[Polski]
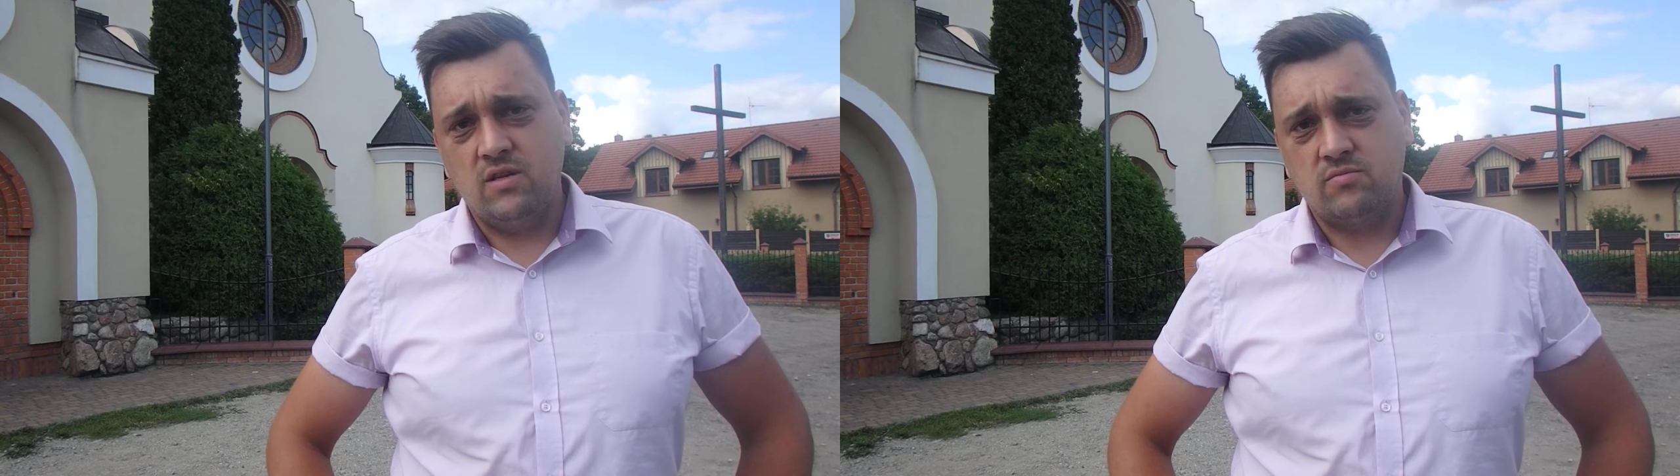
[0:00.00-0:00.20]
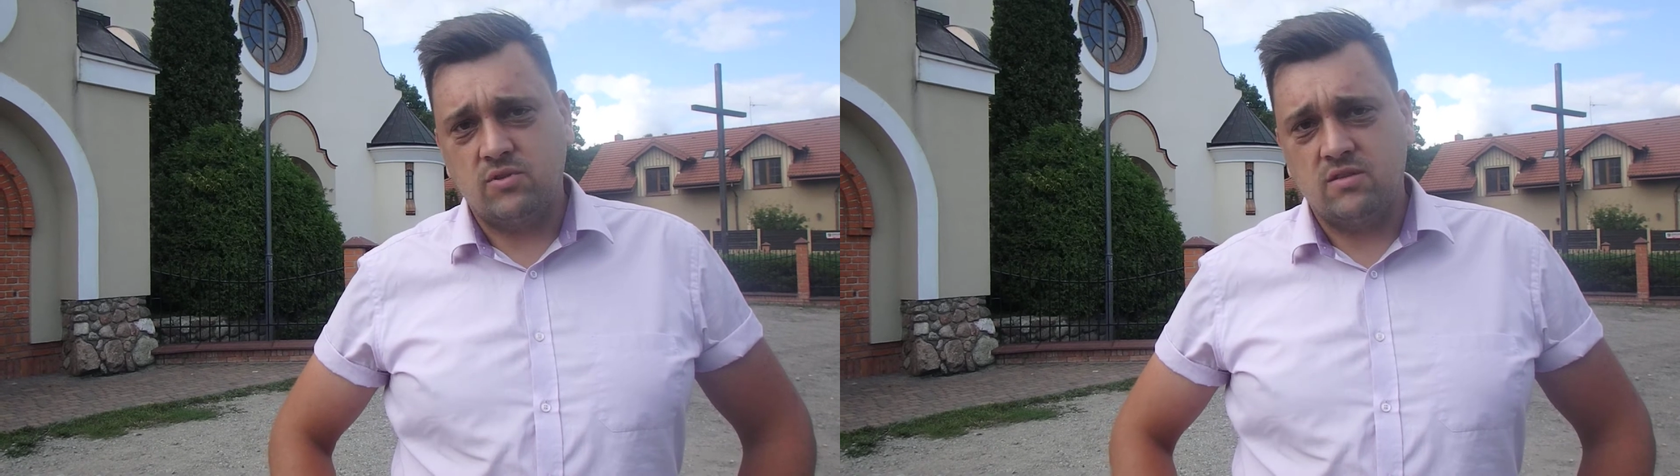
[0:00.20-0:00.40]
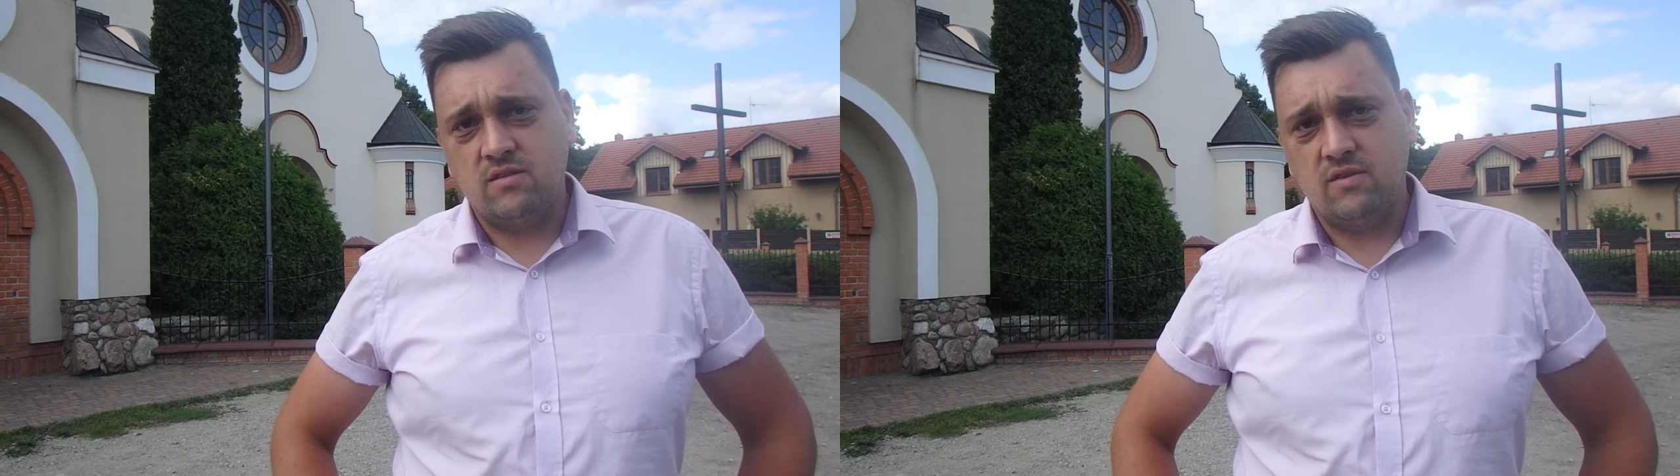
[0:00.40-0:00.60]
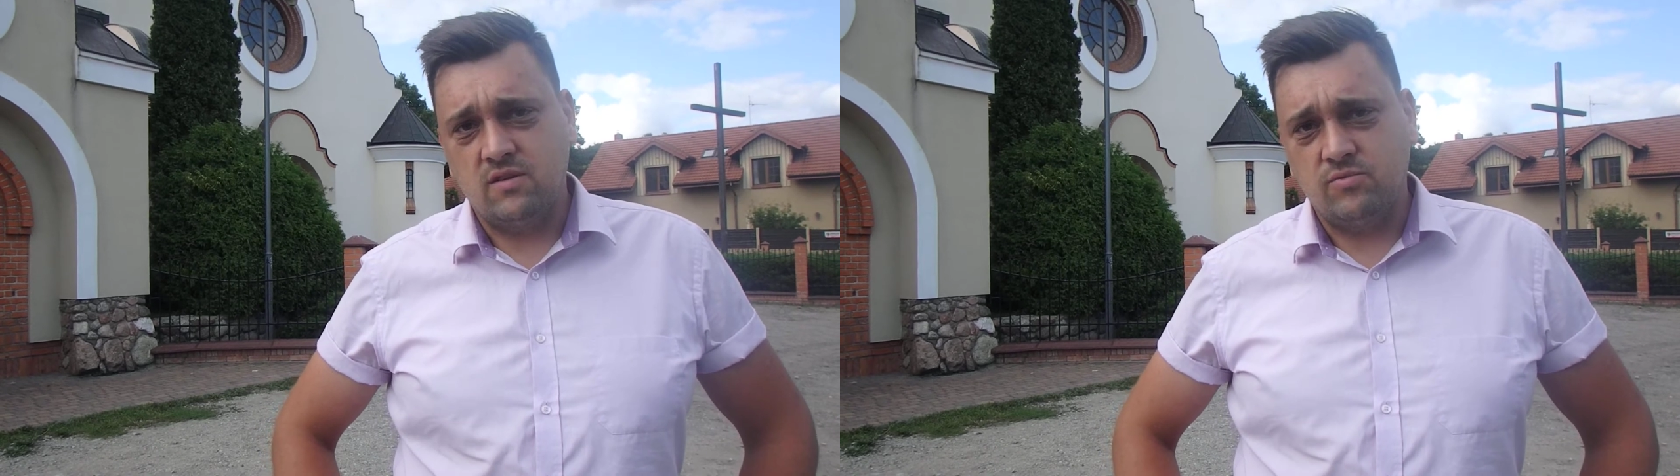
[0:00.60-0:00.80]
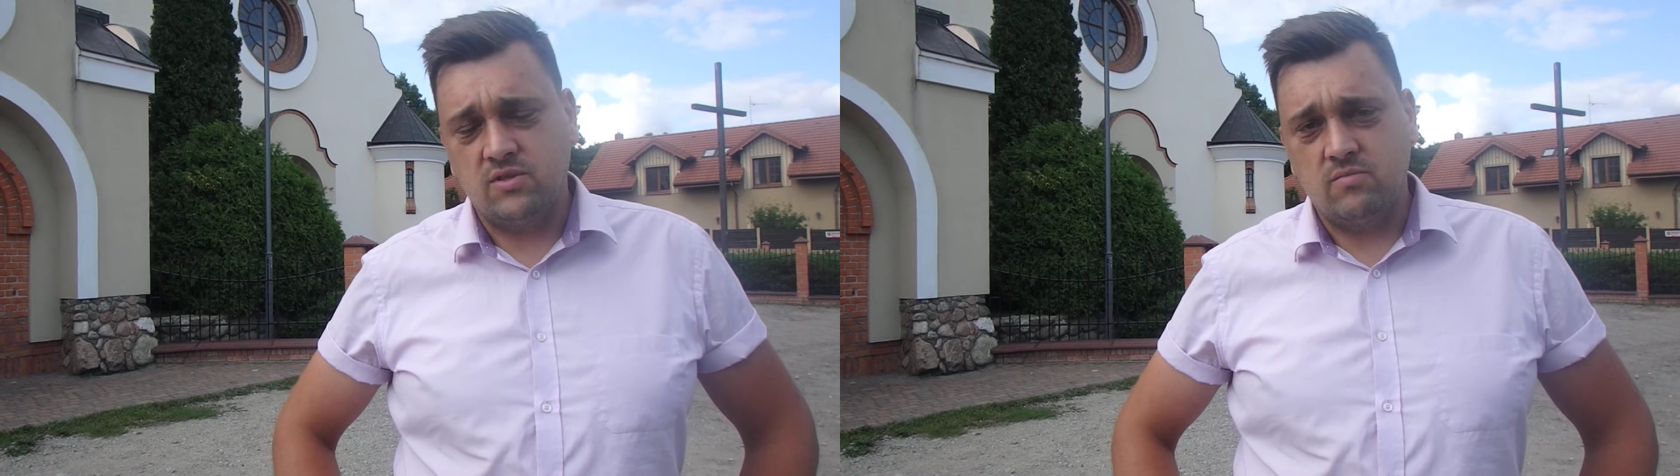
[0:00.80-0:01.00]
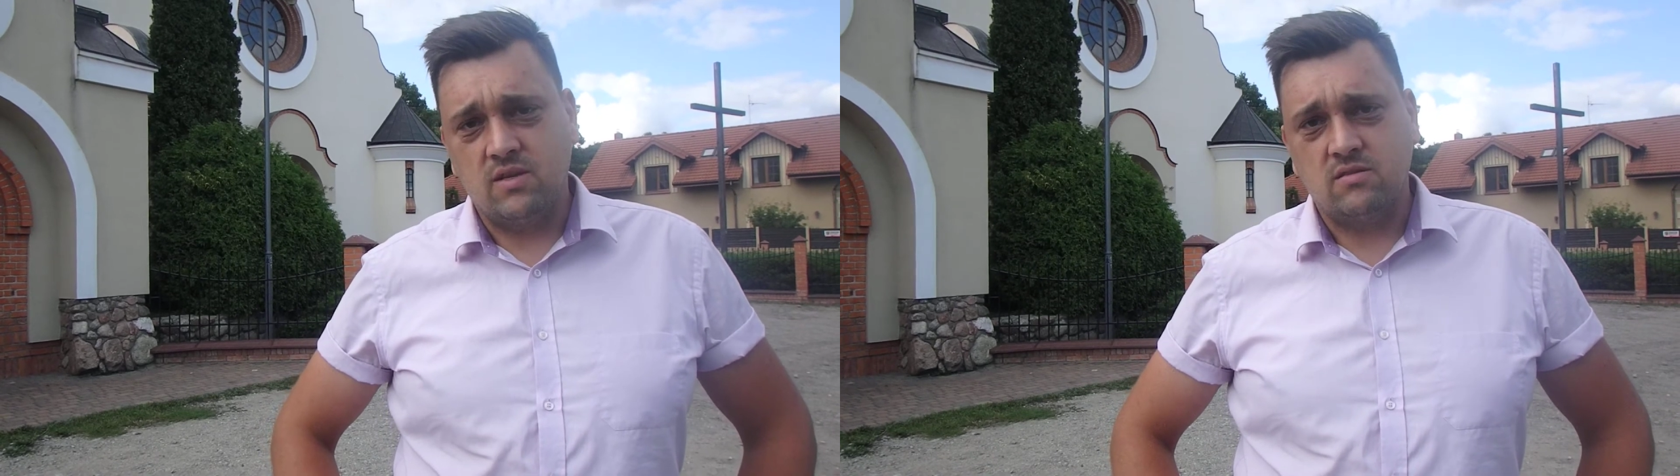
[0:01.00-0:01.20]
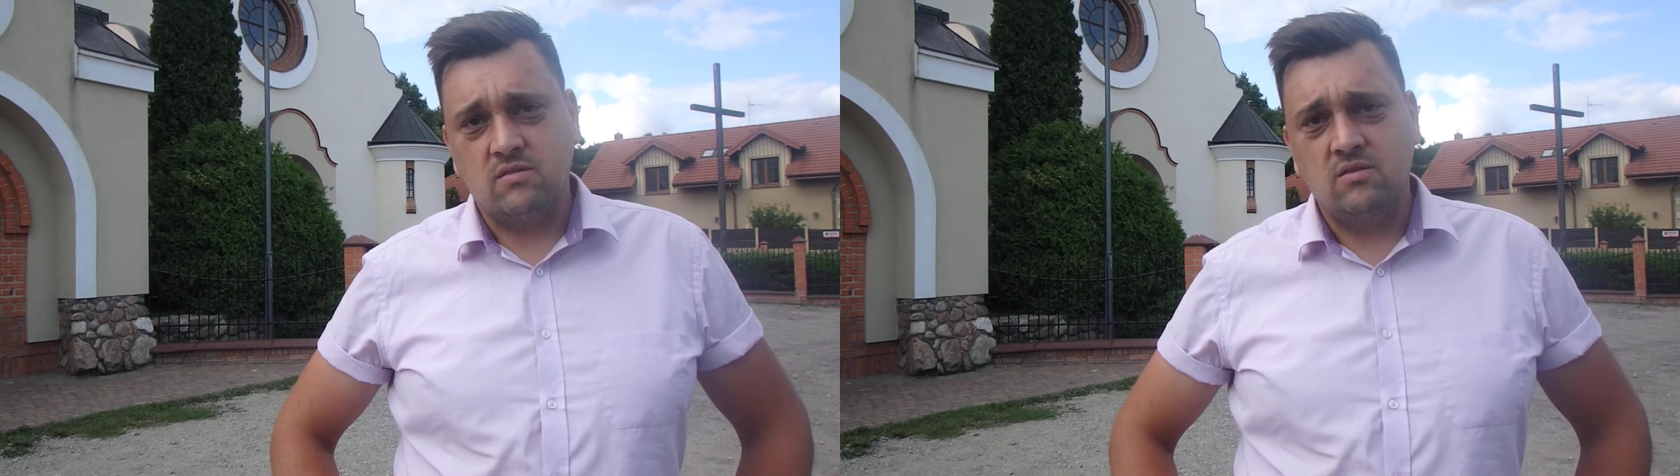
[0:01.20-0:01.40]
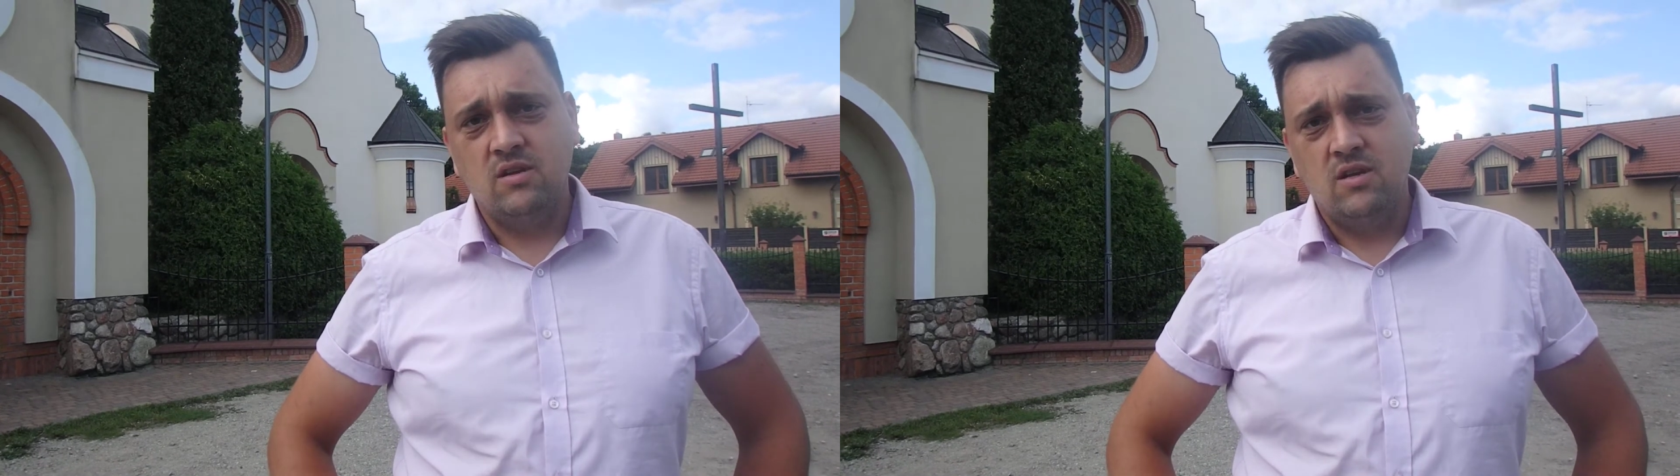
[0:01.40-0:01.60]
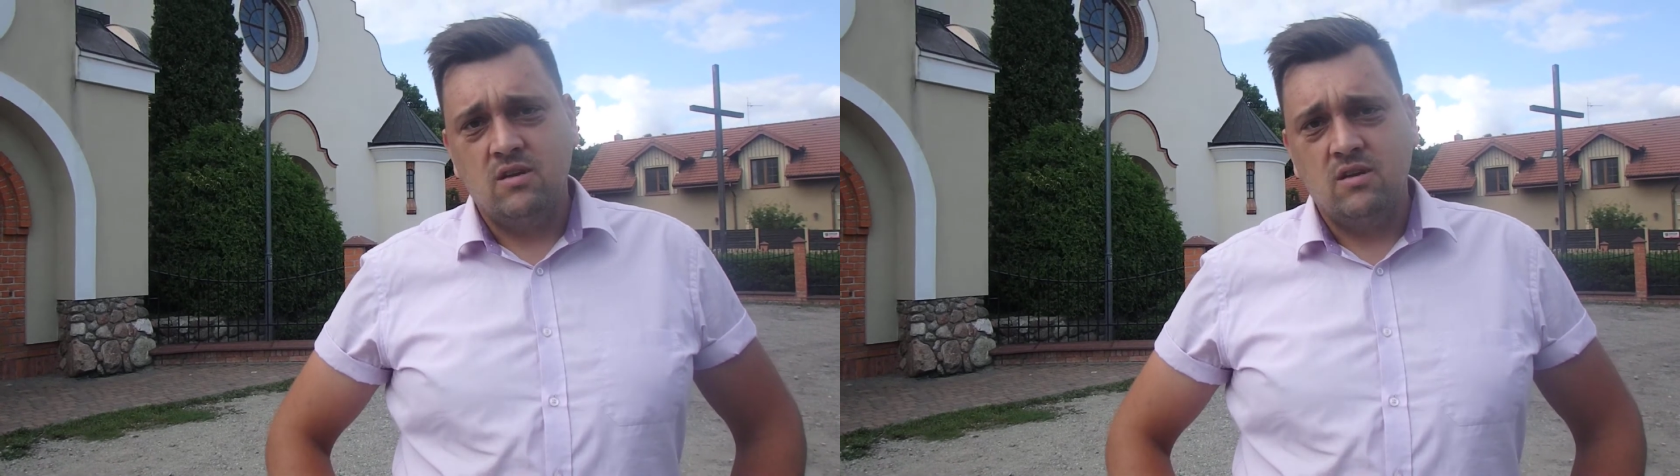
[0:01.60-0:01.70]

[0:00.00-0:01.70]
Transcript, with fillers: jest przedstawiony przez miasto.